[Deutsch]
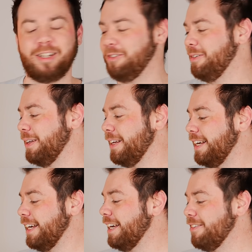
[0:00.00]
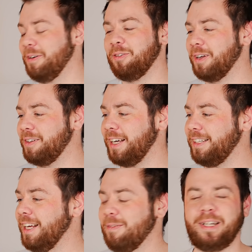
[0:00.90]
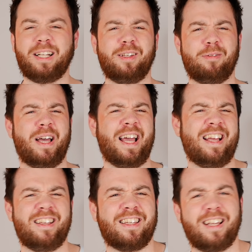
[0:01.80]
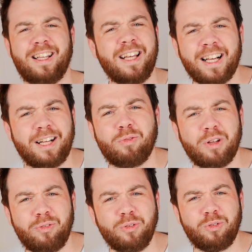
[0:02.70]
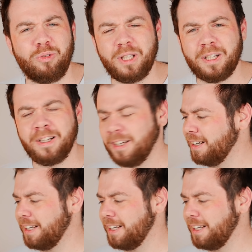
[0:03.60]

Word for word: Also wenn man, wenn man sowas hat, man denkt sich immer, hä, kann, kann sowas funktionieren?